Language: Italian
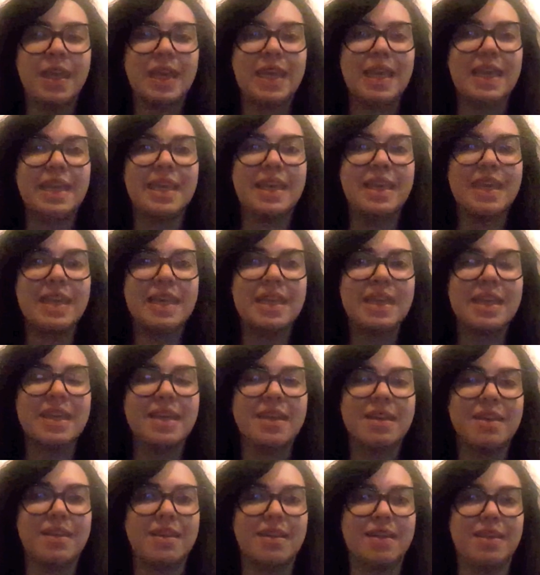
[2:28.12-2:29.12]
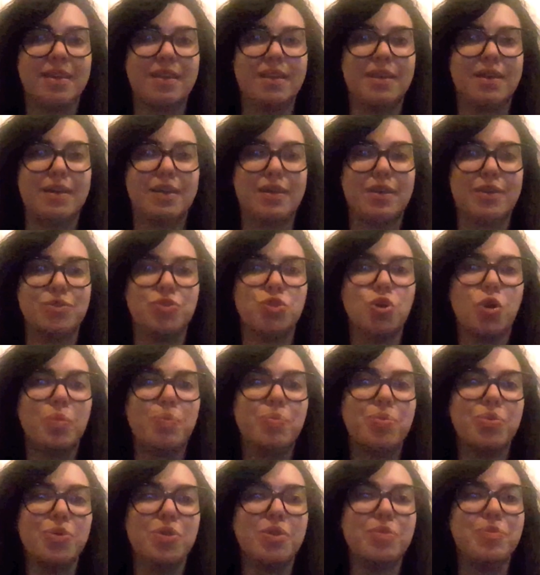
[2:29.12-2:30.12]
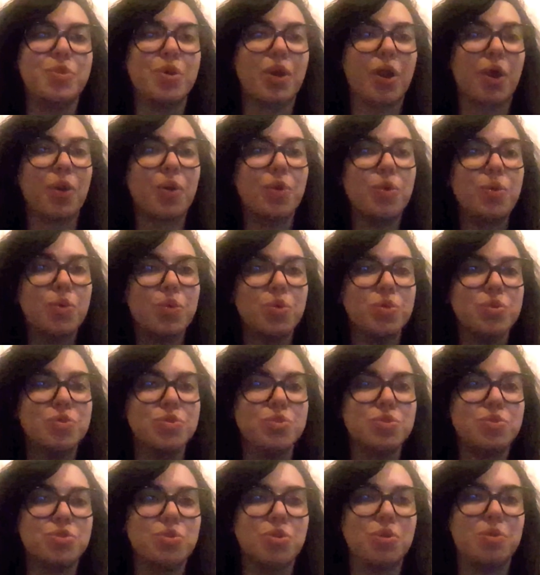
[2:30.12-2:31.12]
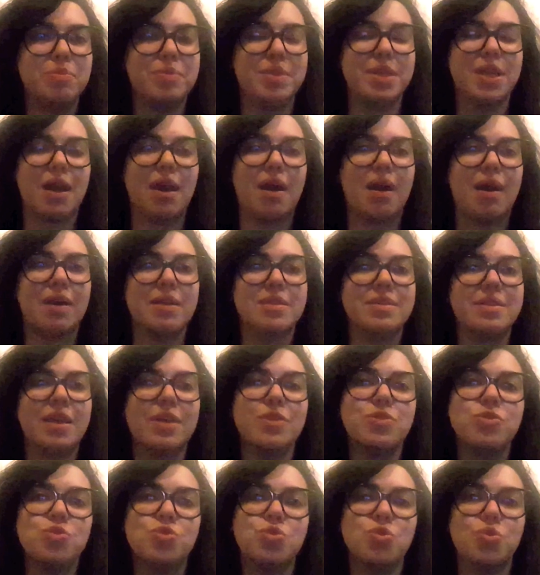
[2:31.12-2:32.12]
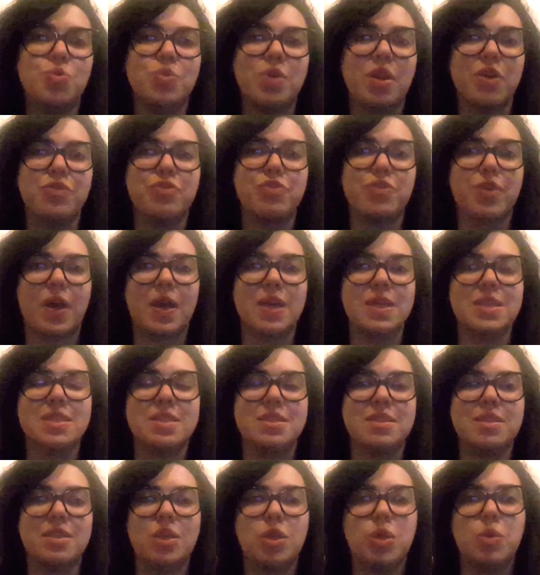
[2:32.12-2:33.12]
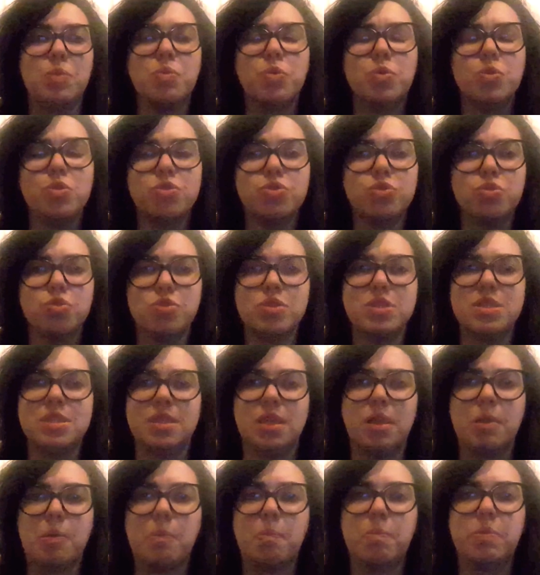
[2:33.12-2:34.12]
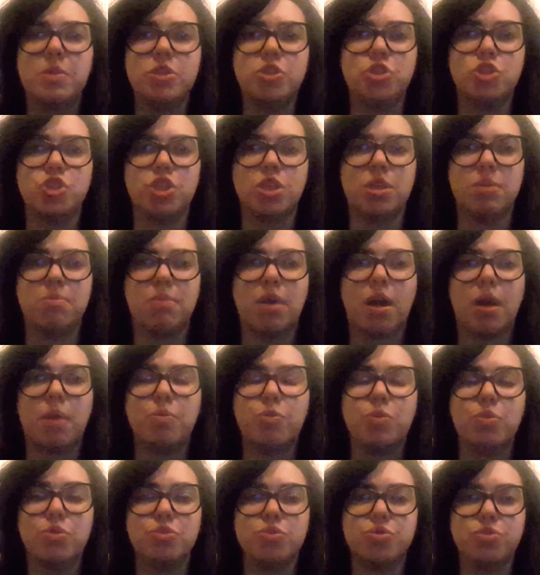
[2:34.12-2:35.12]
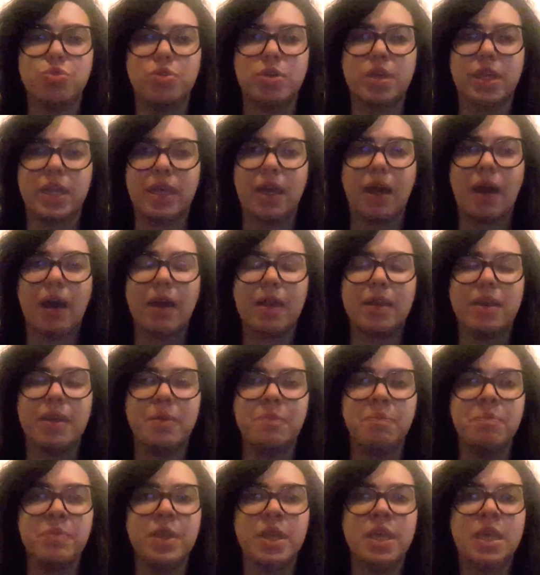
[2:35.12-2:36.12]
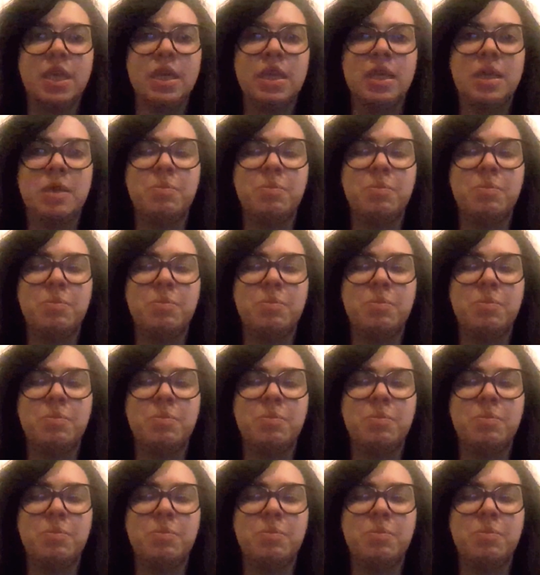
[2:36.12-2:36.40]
e eh, dopo il mio racconto mi ha detto una frase molto semplice ma molto reale.